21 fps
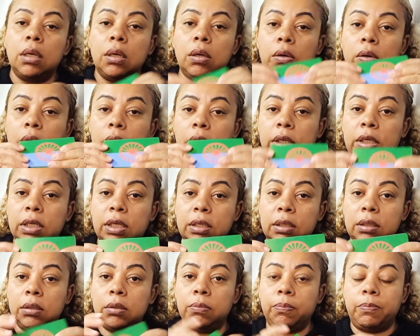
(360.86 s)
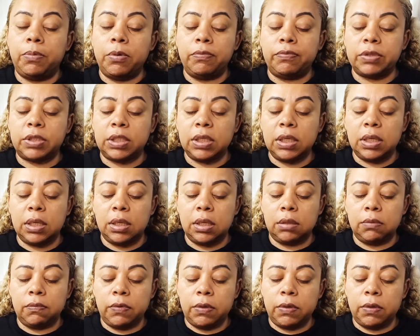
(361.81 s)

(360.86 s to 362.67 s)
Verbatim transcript: Olha, povo cigano.